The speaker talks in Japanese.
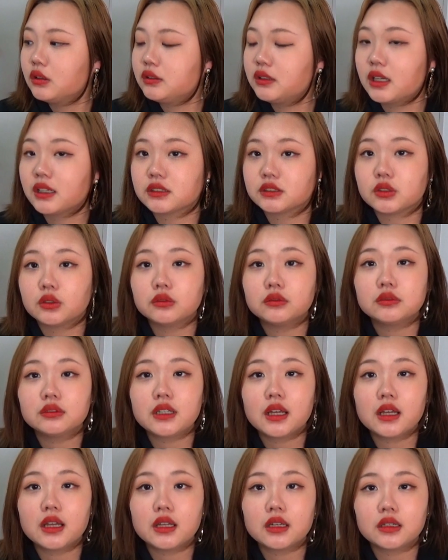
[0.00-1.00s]
なんかそん
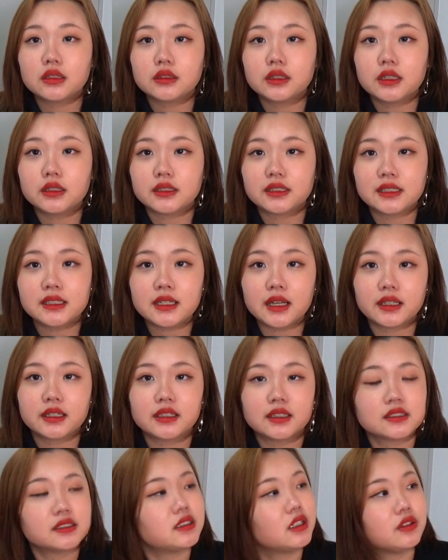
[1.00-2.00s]
な何
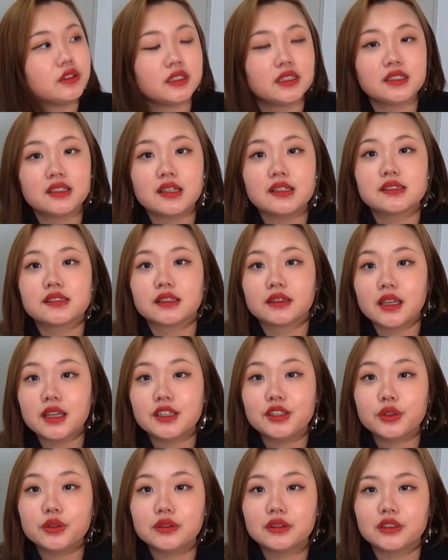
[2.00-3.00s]
キラキラしてる人間じゃな
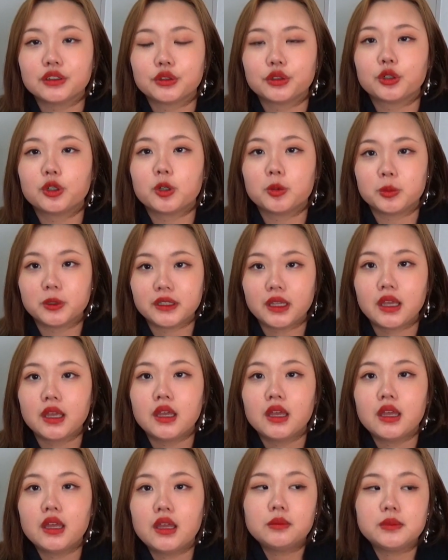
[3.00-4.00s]
いよっていうところもね
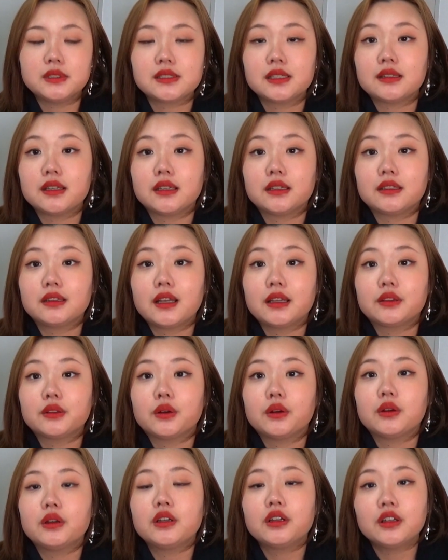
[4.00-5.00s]
見せていきたい
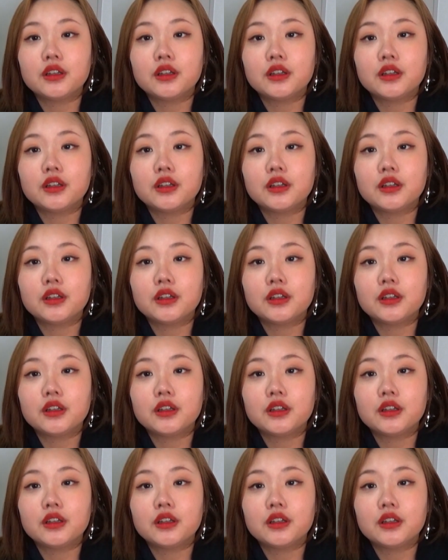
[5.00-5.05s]
と